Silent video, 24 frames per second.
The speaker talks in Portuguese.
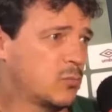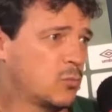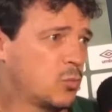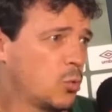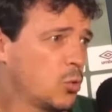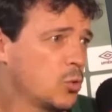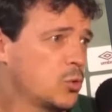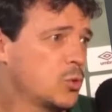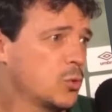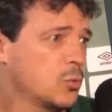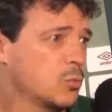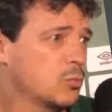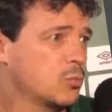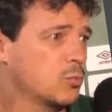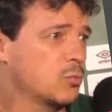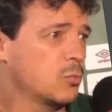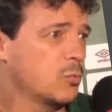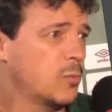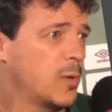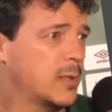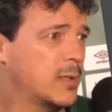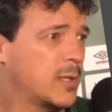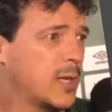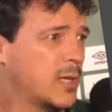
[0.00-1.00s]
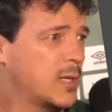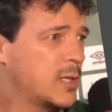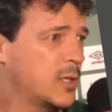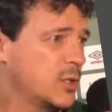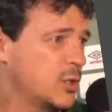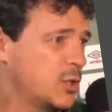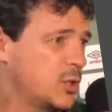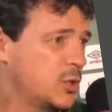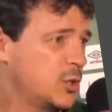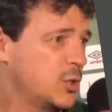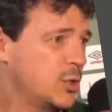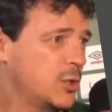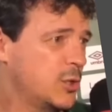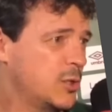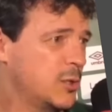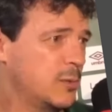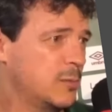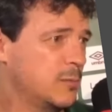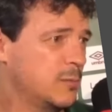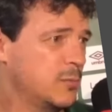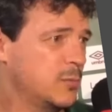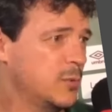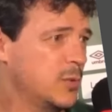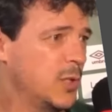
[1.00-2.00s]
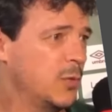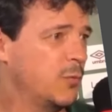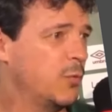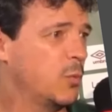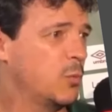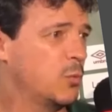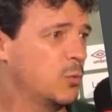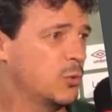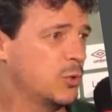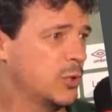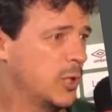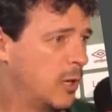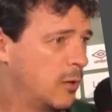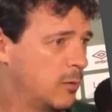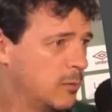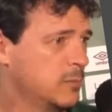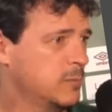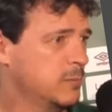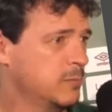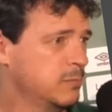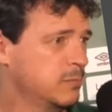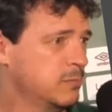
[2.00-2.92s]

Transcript: trouxe um, um atacante de nível mundial.